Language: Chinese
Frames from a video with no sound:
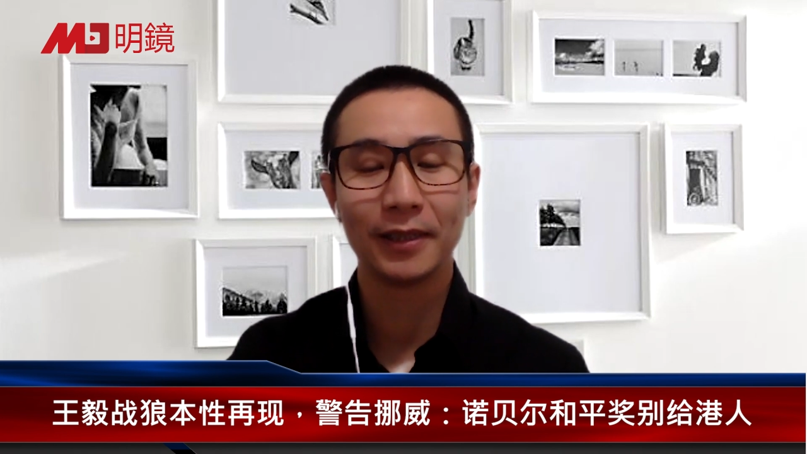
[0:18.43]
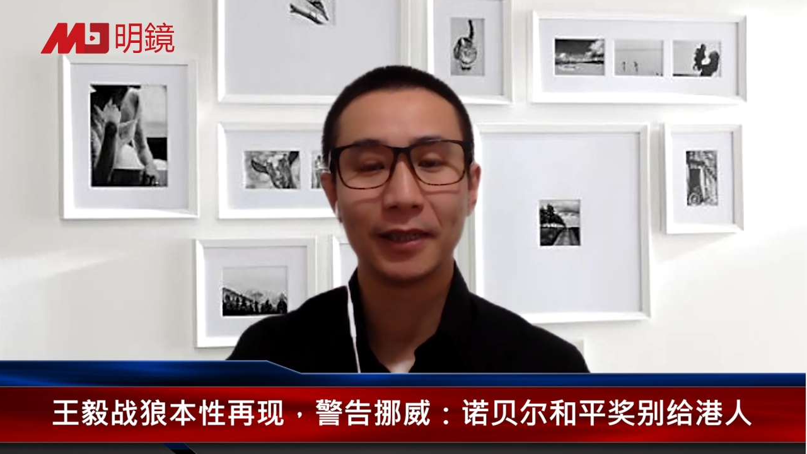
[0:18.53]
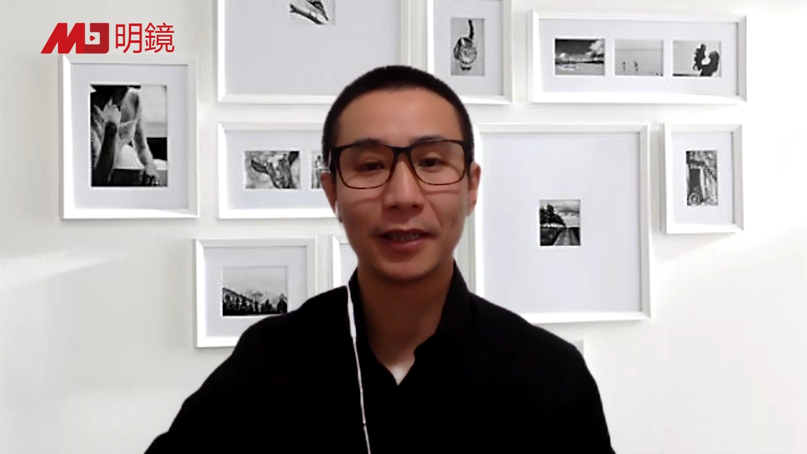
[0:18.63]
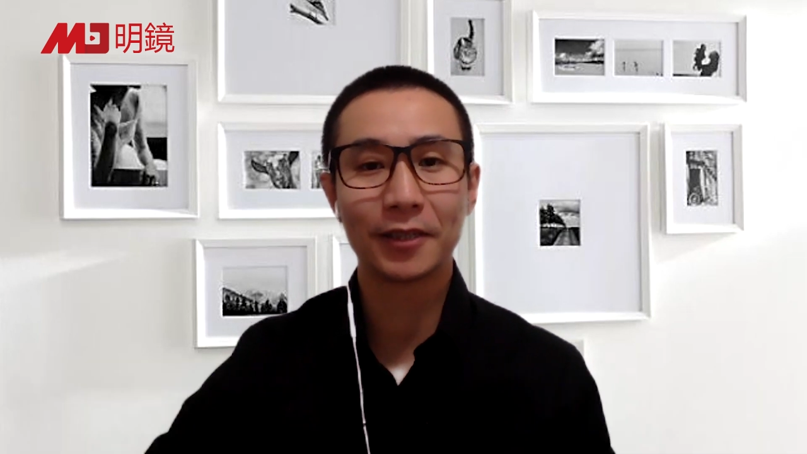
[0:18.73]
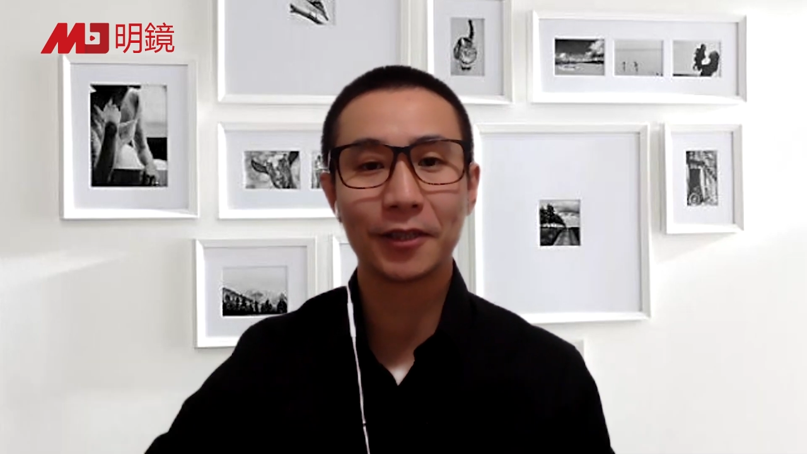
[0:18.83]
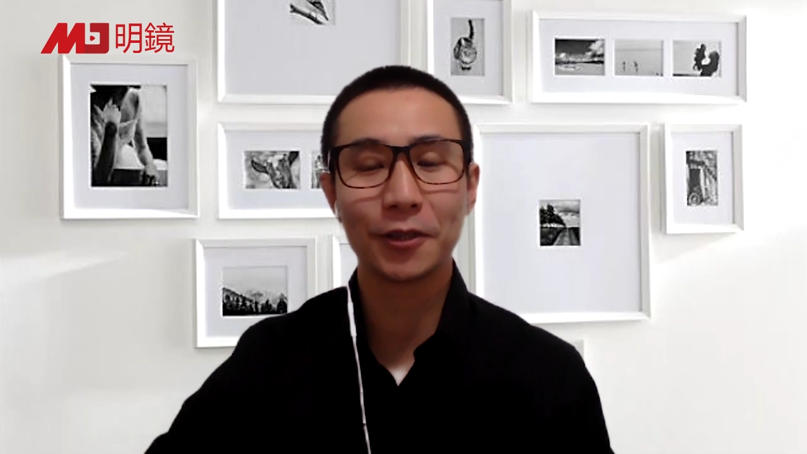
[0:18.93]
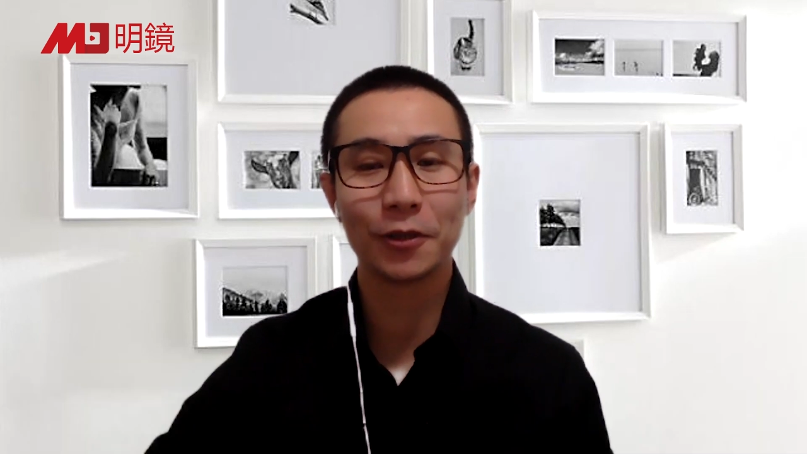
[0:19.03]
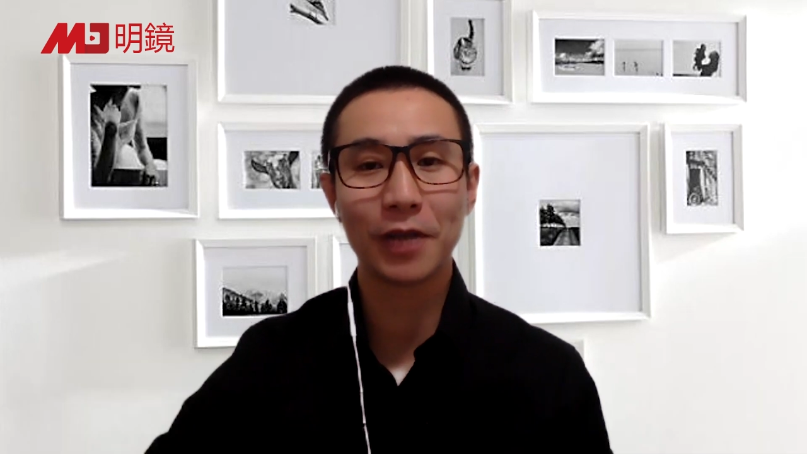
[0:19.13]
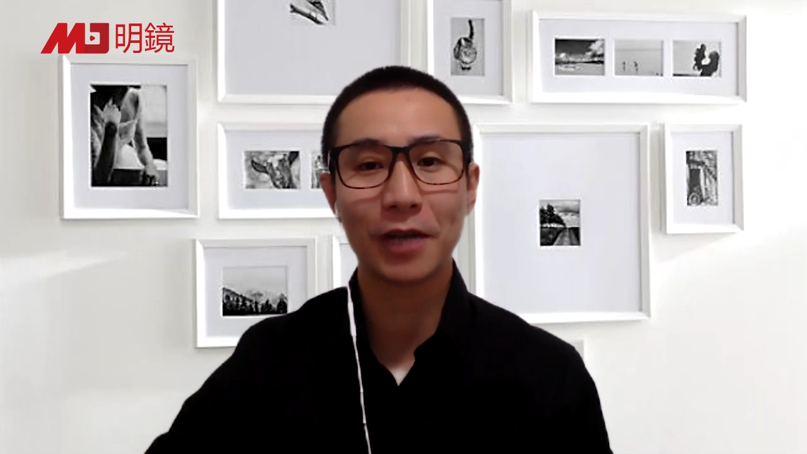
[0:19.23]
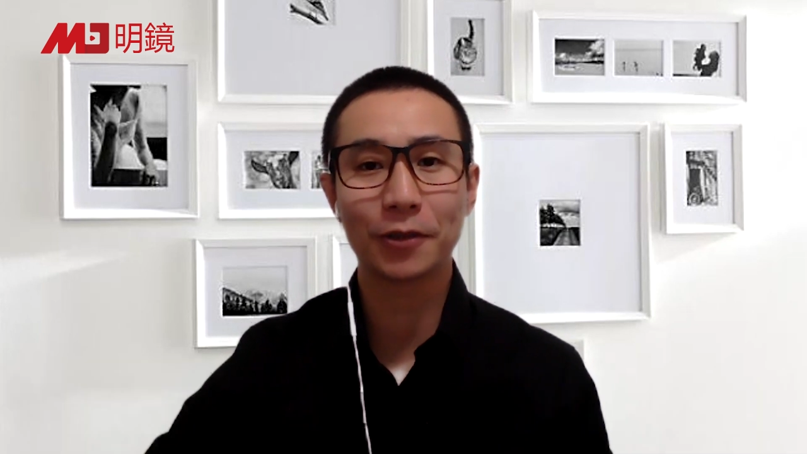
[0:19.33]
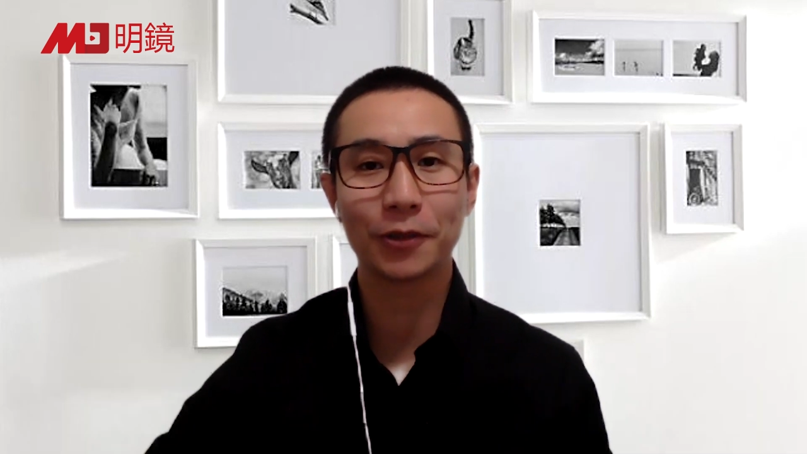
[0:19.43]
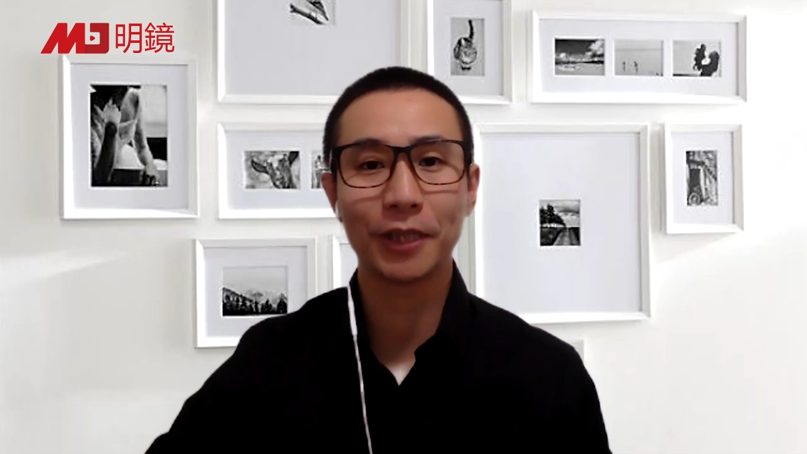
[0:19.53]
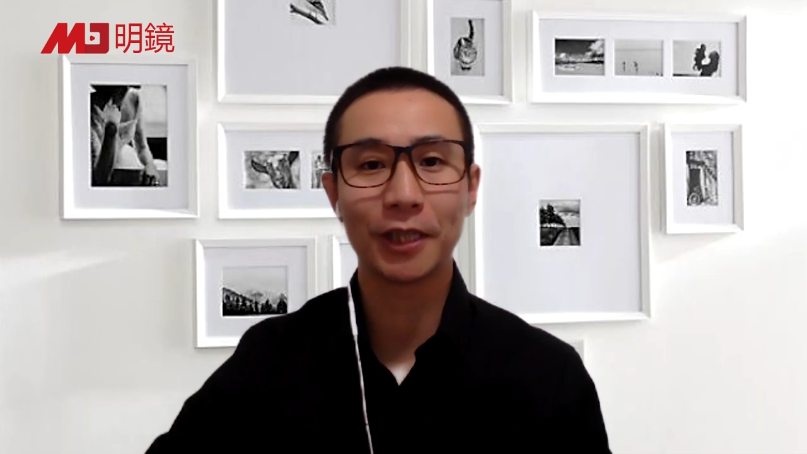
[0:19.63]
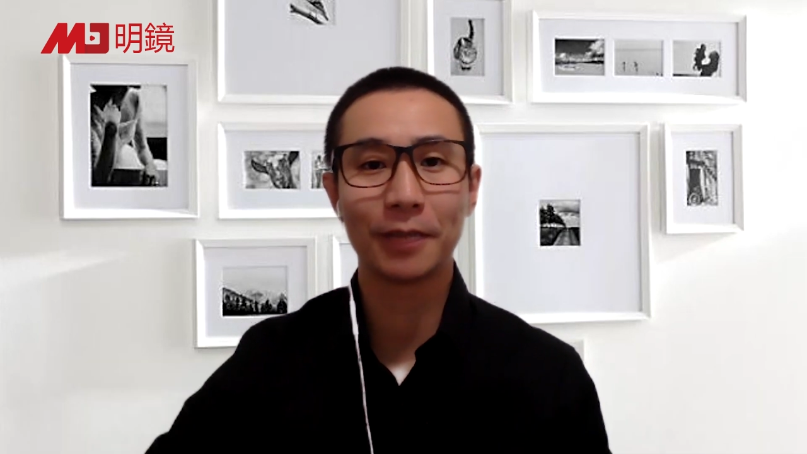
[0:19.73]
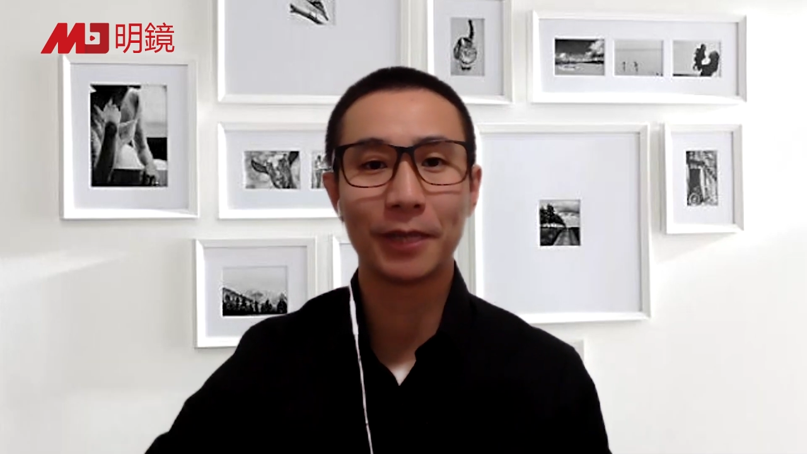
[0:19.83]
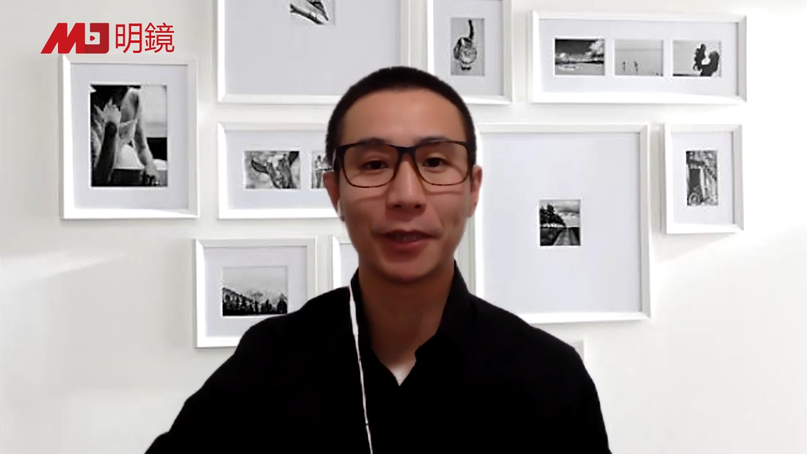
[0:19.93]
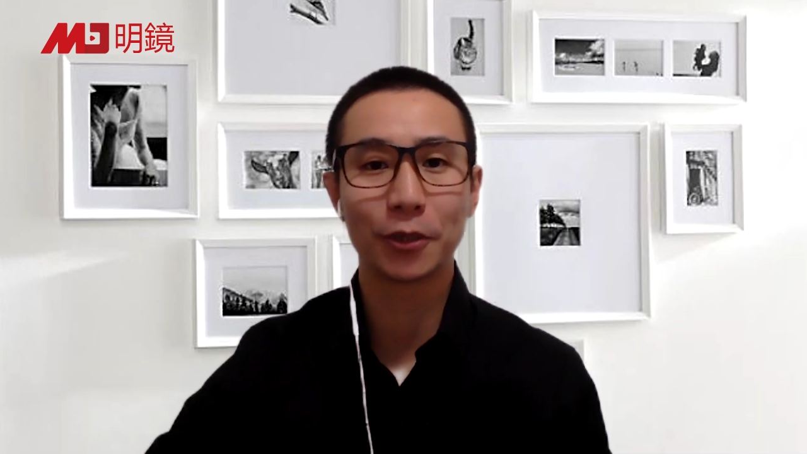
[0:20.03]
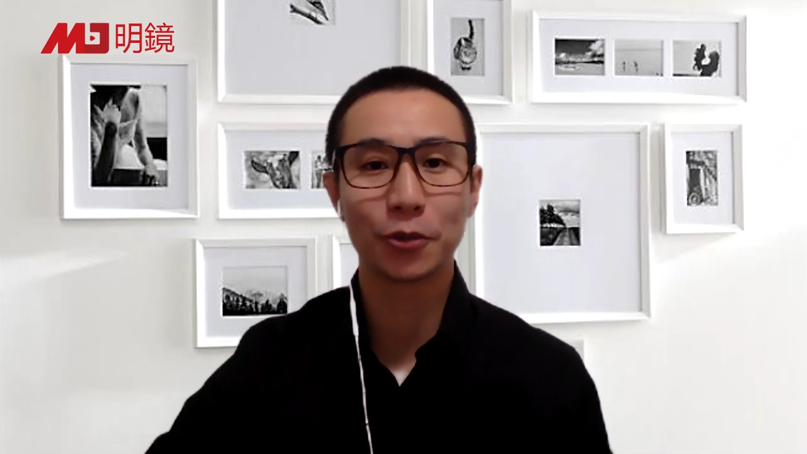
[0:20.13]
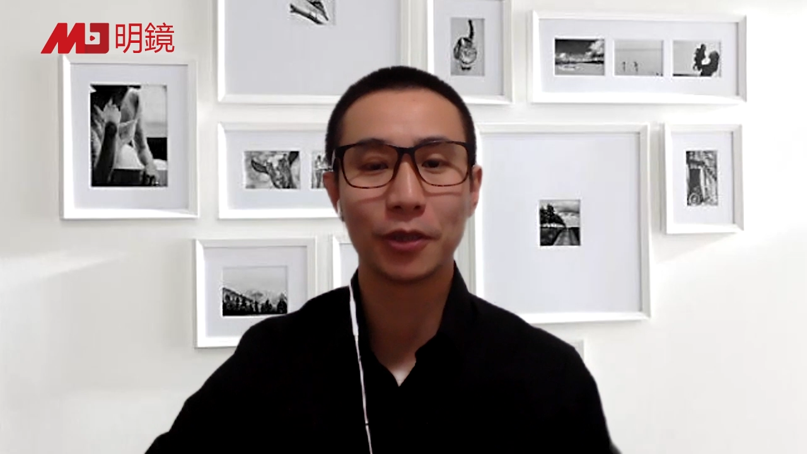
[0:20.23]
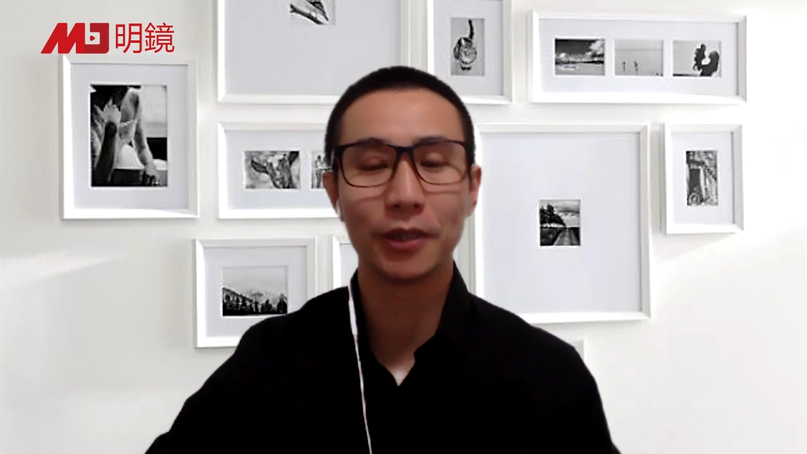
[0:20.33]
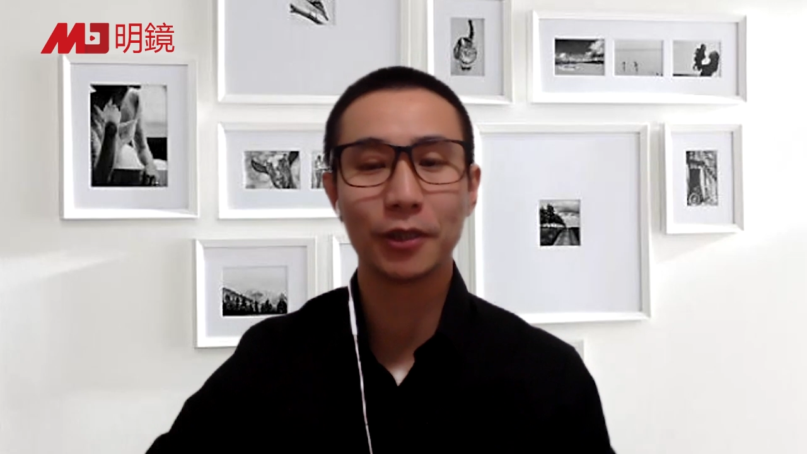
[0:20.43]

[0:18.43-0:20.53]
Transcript: 来自自由亚洲电台的报道说。